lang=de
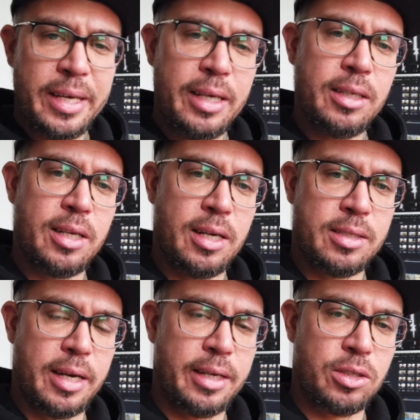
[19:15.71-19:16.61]

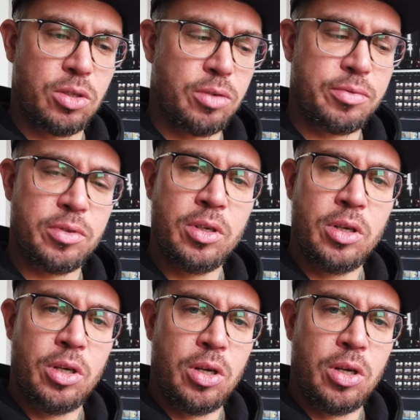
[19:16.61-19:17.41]
Gegenteil ist eingetroffen.